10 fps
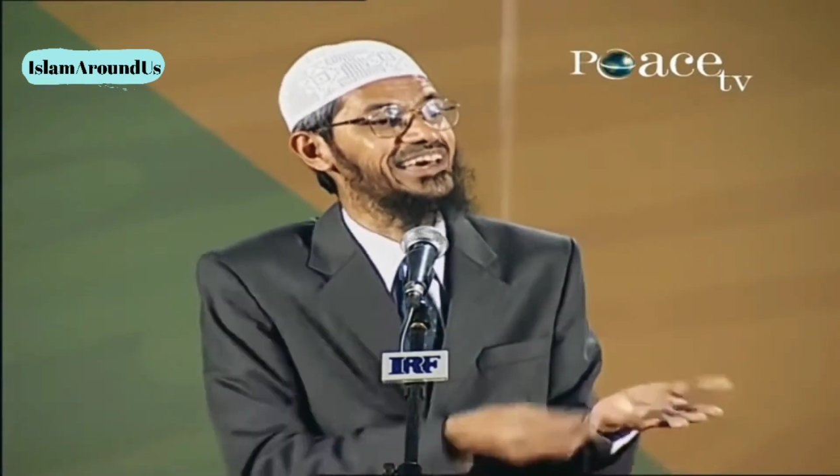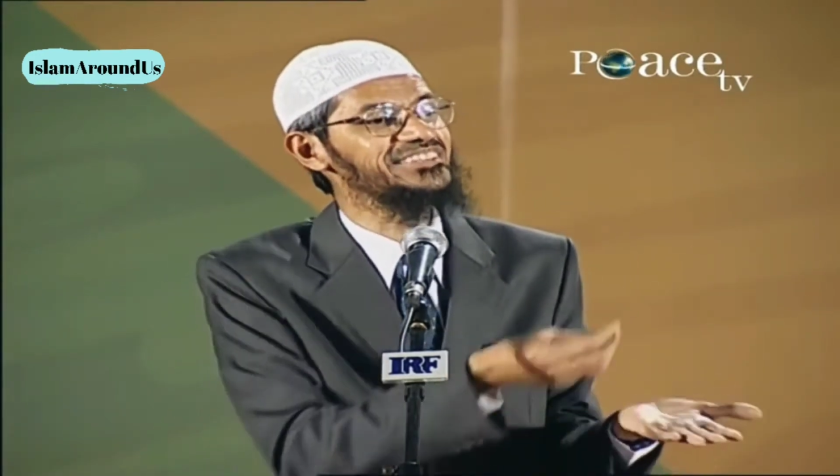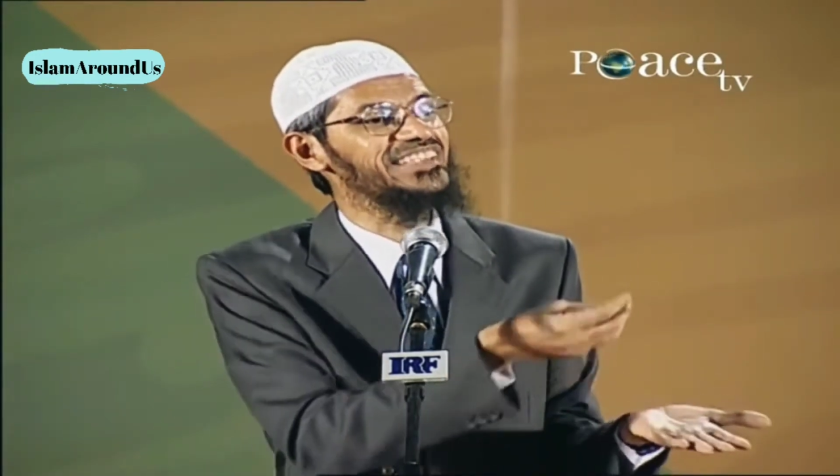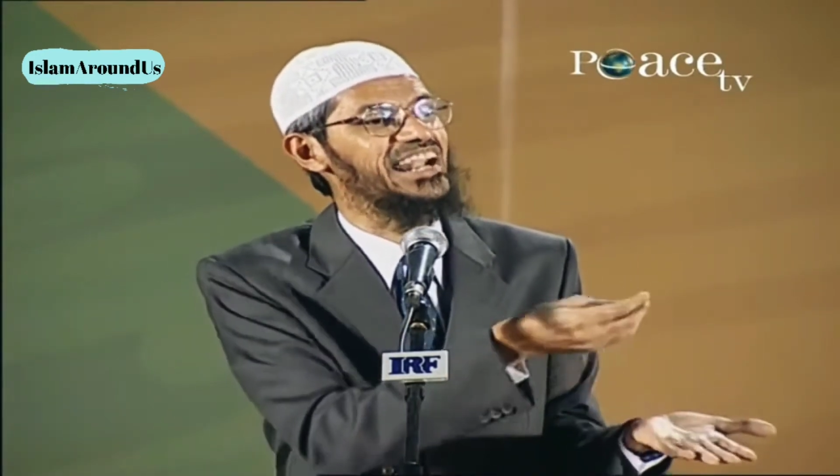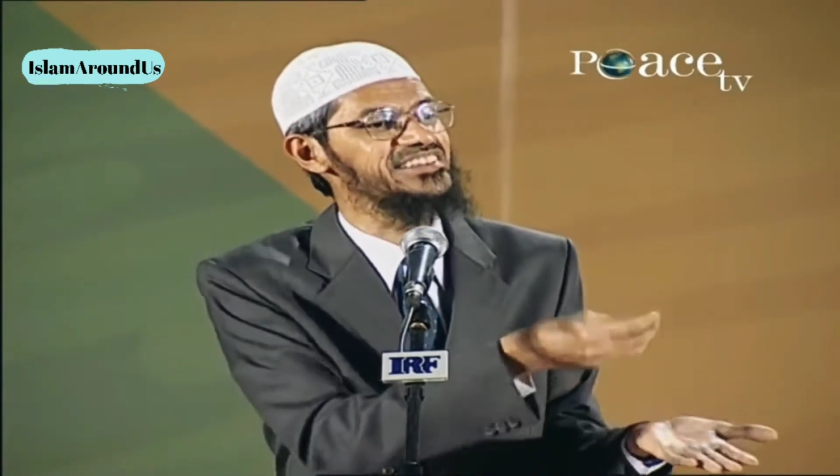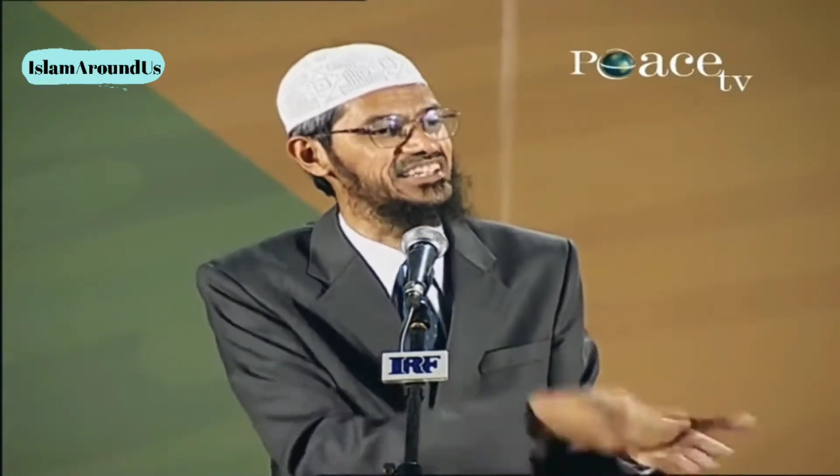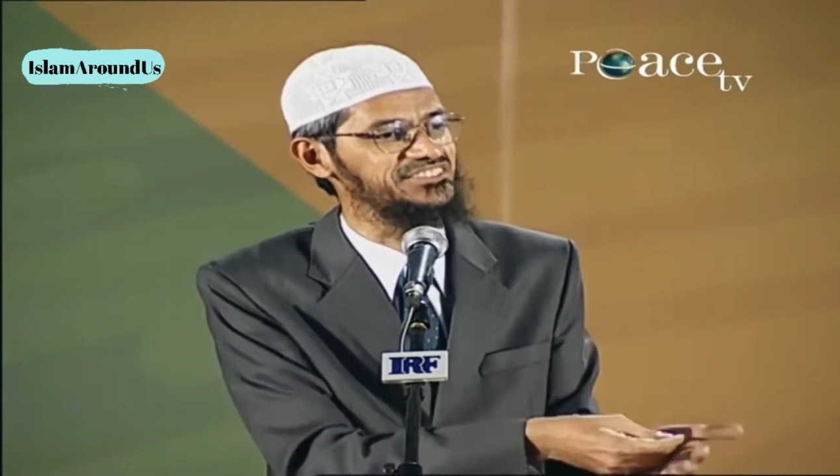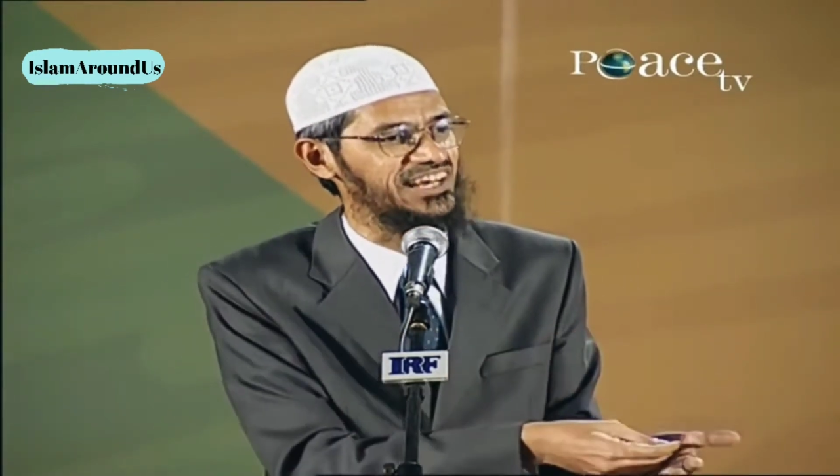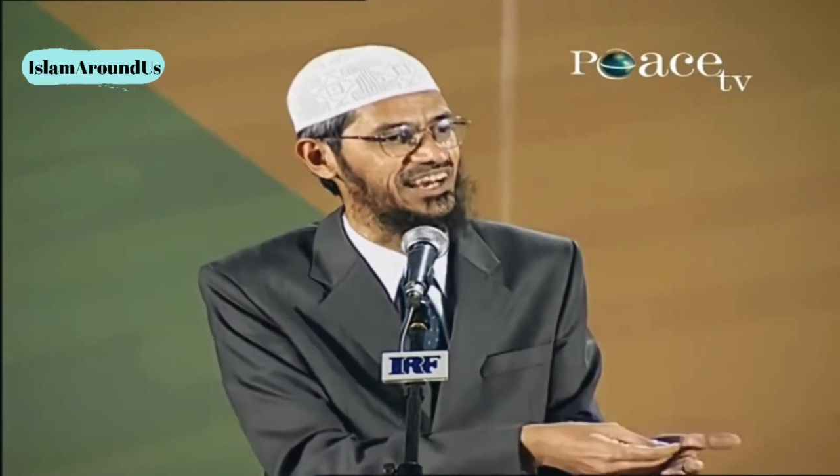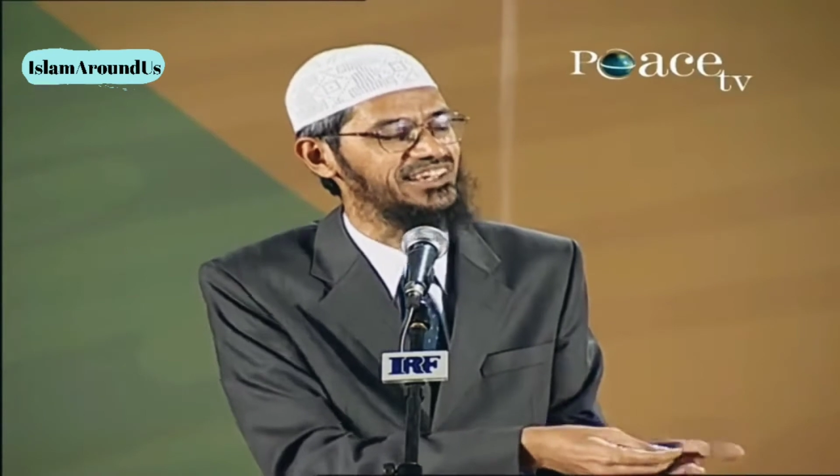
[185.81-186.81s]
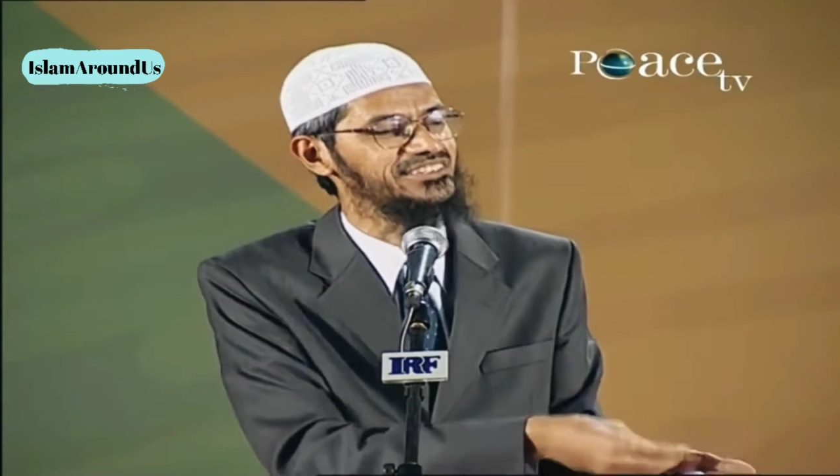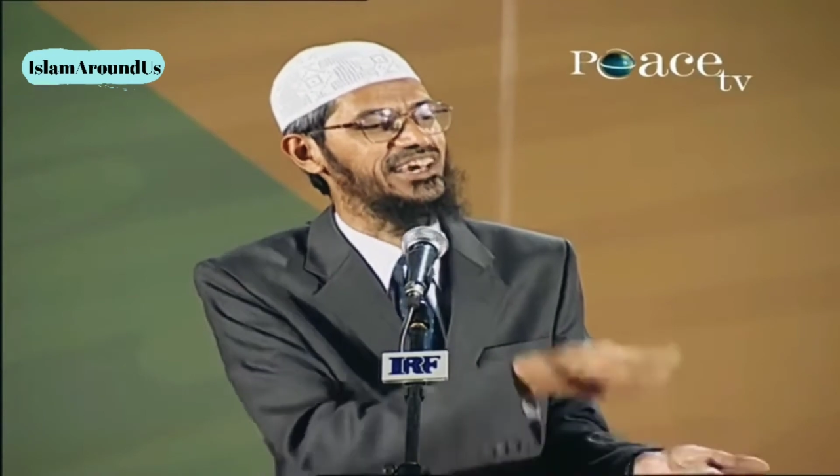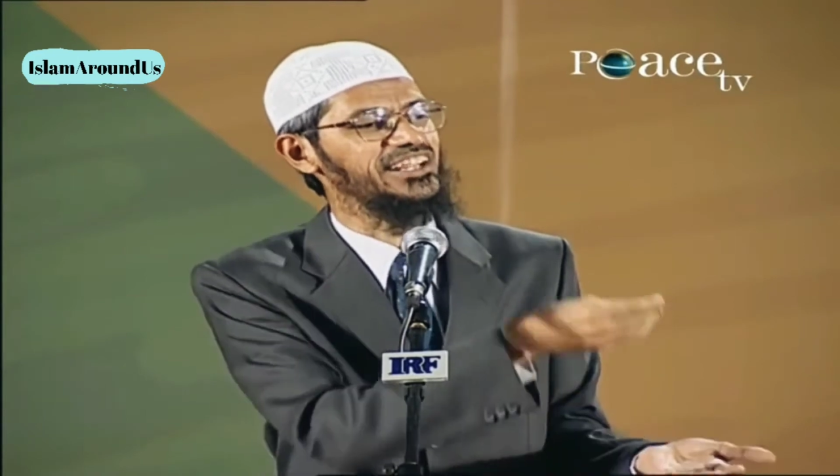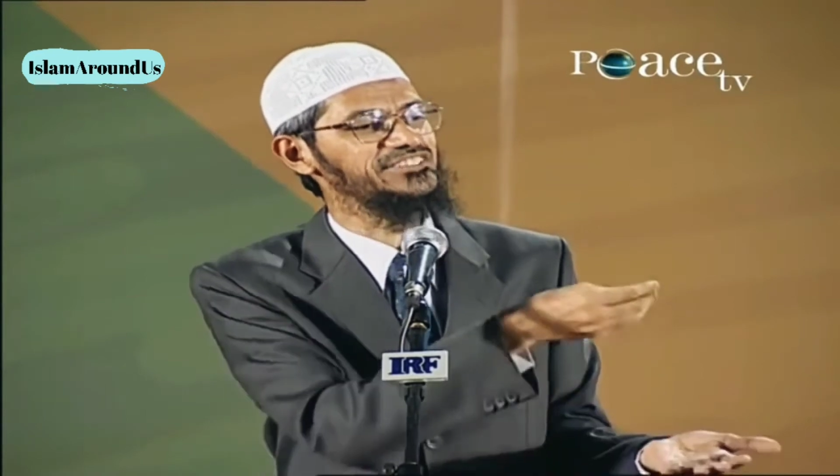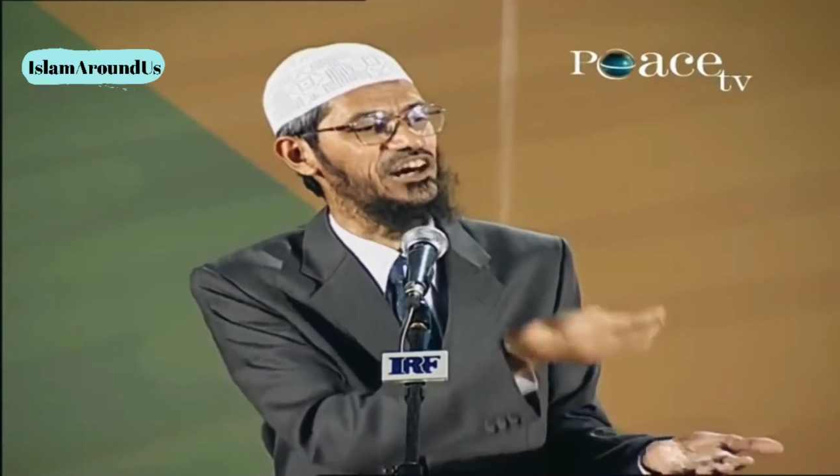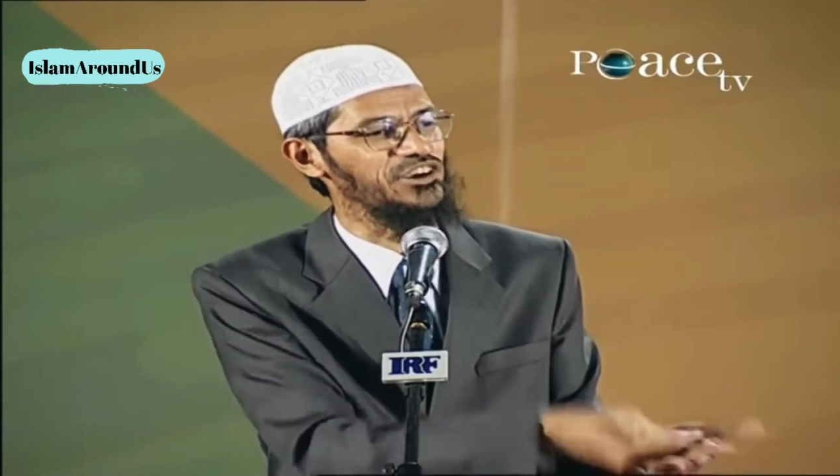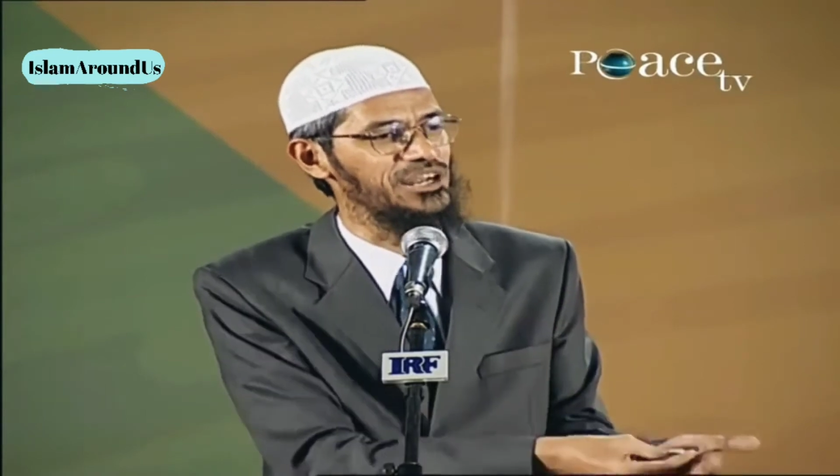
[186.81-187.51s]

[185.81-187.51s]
আপনি পাবেন নরসংসা আপনি পাবেন